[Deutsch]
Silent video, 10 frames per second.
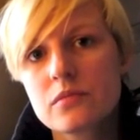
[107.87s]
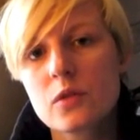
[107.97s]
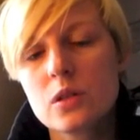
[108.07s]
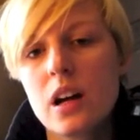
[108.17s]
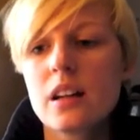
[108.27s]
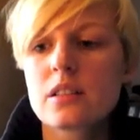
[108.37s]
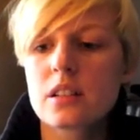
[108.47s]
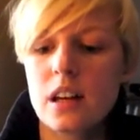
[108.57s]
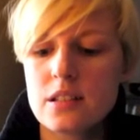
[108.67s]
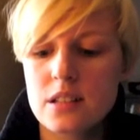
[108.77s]
und hat
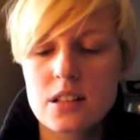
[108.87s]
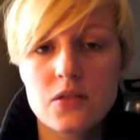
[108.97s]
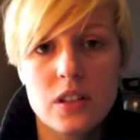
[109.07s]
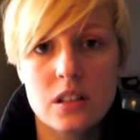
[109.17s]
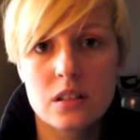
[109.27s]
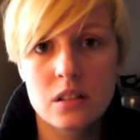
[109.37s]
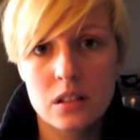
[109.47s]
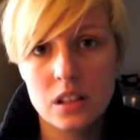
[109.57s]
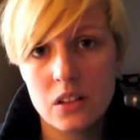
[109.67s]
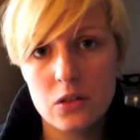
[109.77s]
ganz, ganz viele
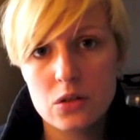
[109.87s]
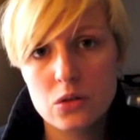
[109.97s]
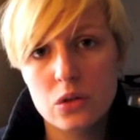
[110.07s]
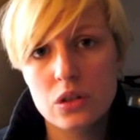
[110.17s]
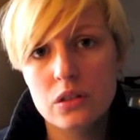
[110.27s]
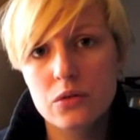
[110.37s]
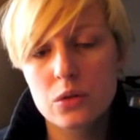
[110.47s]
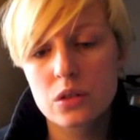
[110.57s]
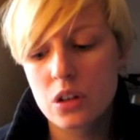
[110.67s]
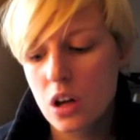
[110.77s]
Interviews
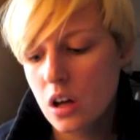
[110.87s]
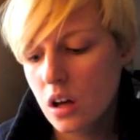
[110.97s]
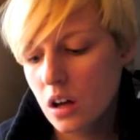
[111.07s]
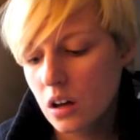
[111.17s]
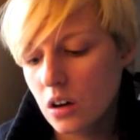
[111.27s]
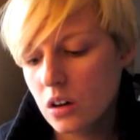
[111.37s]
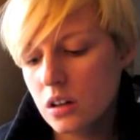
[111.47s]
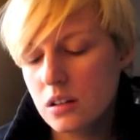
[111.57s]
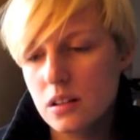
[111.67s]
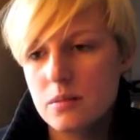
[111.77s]
durchgeführt,
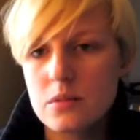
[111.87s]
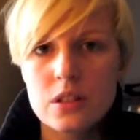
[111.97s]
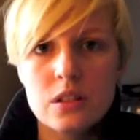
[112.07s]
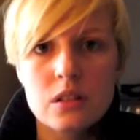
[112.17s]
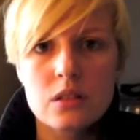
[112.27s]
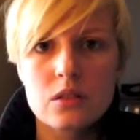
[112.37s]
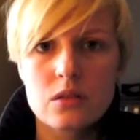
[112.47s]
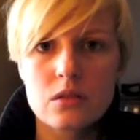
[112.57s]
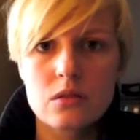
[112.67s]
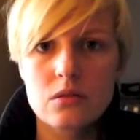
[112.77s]
in denen sie
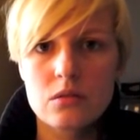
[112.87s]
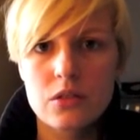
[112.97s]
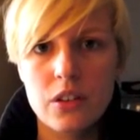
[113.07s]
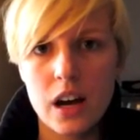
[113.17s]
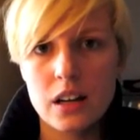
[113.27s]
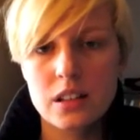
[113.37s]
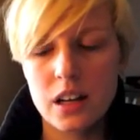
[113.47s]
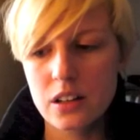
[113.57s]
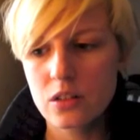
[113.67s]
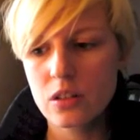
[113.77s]
gefragt
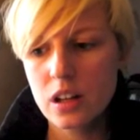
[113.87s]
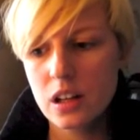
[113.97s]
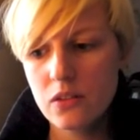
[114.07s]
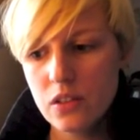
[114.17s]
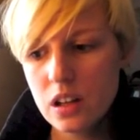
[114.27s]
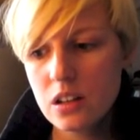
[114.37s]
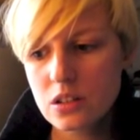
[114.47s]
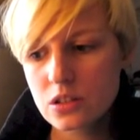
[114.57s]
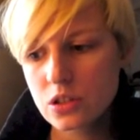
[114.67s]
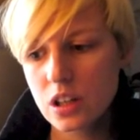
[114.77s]
hat, okay, wie
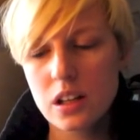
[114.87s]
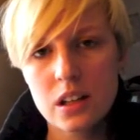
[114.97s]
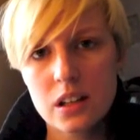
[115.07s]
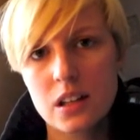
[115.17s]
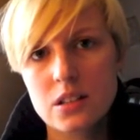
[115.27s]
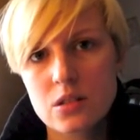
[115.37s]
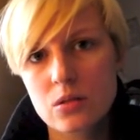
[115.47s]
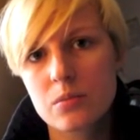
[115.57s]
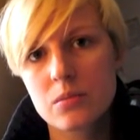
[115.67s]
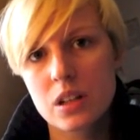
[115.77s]
steht ihr jetzt
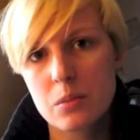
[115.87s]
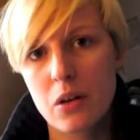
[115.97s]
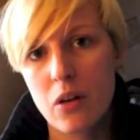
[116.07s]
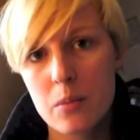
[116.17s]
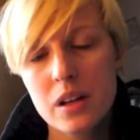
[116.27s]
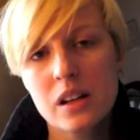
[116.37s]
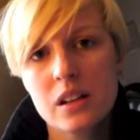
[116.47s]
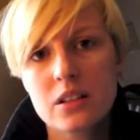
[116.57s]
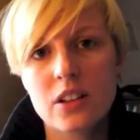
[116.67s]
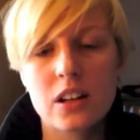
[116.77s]
zum Thema
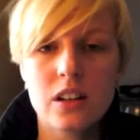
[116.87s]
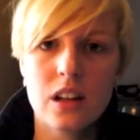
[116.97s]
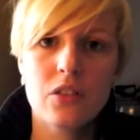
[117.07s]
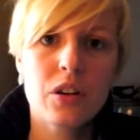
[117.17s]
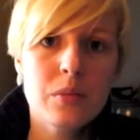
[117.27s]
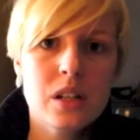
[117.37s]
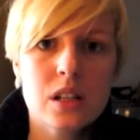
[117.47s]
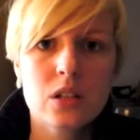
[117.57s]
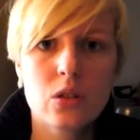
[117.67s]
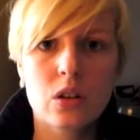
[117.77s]
Familie? Seid ihr eher
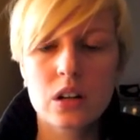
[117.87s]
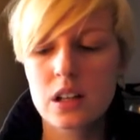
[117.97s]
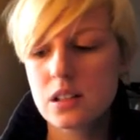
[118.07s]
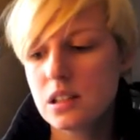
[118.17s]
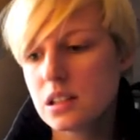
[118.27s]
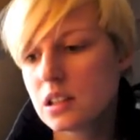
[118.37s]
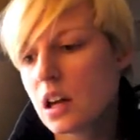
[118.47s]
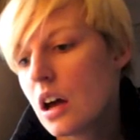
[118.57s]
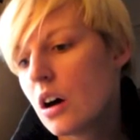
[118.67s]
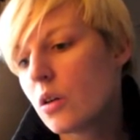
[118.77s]
familienorientiert
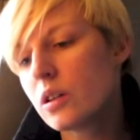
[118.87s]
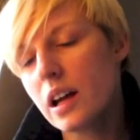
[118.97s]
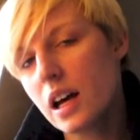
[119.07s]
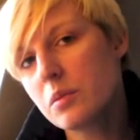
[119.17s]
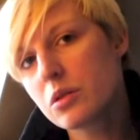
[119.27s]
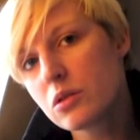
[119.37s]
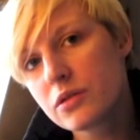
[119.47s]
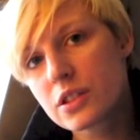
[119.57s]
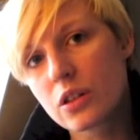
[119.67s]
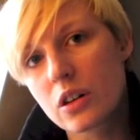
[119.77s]
oder eher
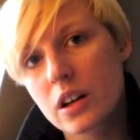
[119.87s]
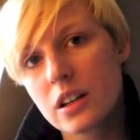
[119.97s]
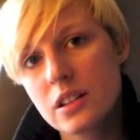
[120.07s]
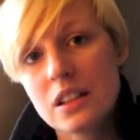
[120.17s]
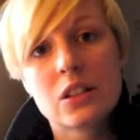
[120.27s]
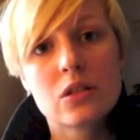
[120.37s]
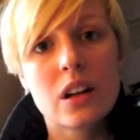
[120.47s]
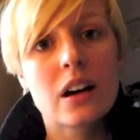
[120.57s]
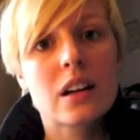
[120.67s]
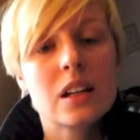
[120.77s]
berufsorientiert? Und
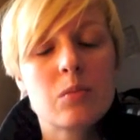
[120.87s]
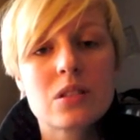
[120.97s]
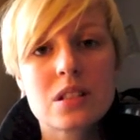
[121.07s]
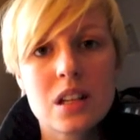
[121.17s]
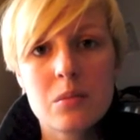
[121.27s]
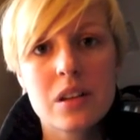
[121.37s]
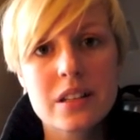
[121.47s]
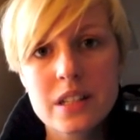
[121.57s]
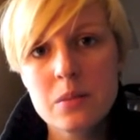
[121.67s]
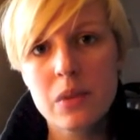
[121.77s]
da gibt es
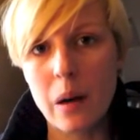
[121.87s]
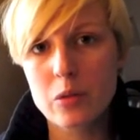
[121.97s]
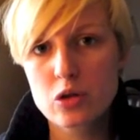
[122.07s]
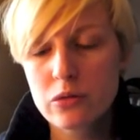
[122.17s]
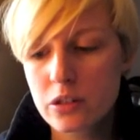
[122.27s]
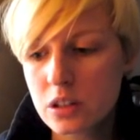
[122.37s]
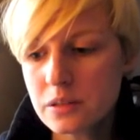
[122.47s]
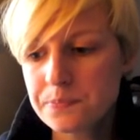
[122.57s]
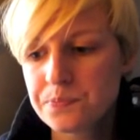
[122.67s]
nämlich sieben Abstufungen.